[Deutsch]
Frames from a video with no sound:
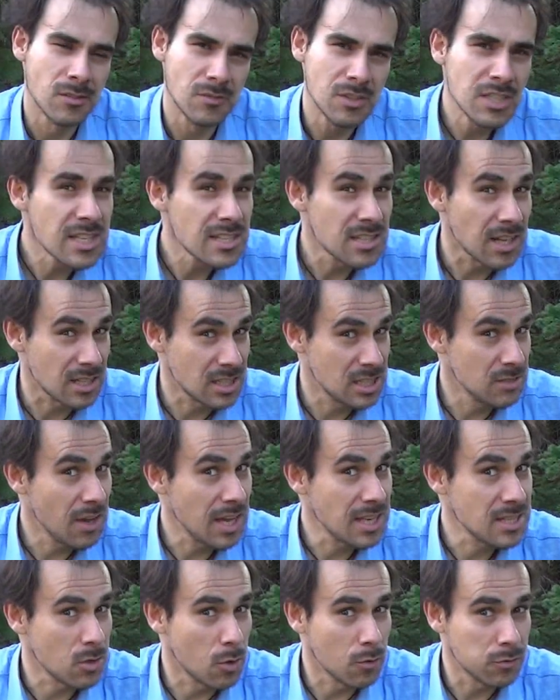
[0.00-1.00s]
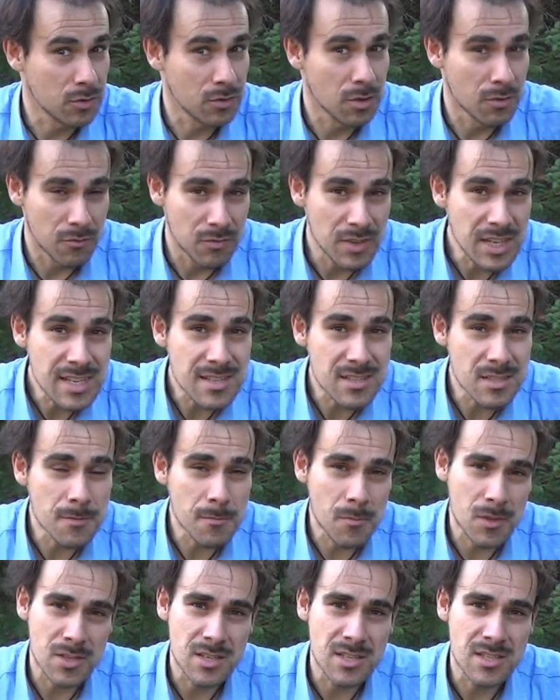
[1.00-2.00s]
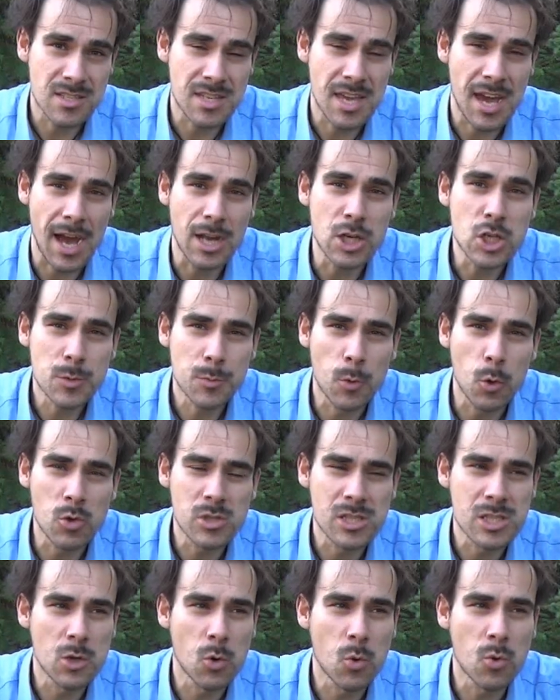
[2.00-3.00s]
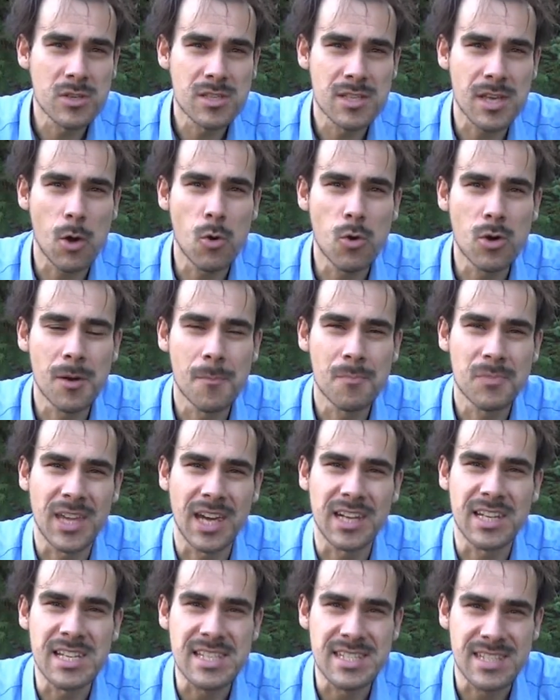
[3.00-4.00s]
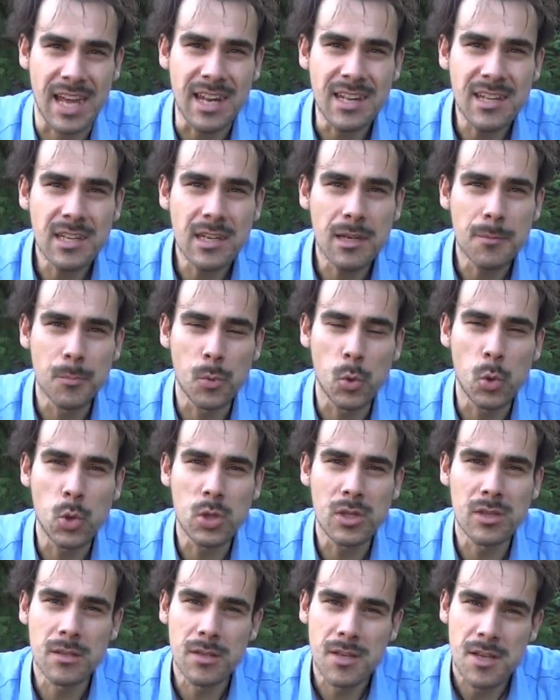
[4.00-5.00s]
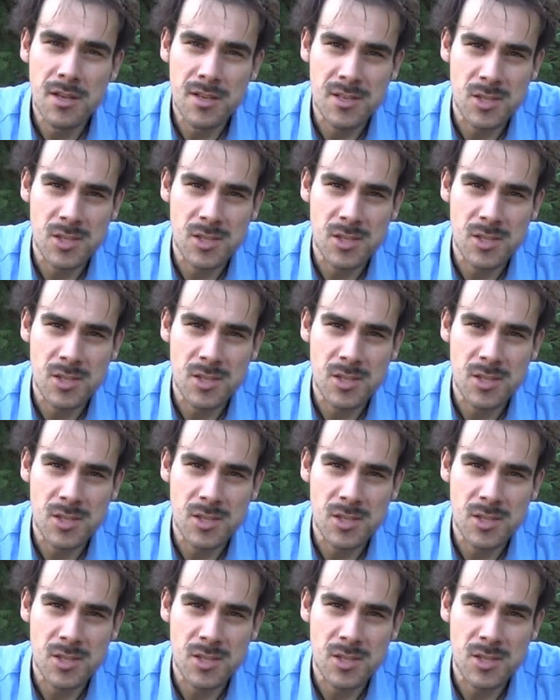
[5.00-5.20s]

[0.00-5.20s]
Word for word: Wie gesagt, sie wächst auf Wiesen, sie ist sehr anspruchslos, auch gerne sandige Böden.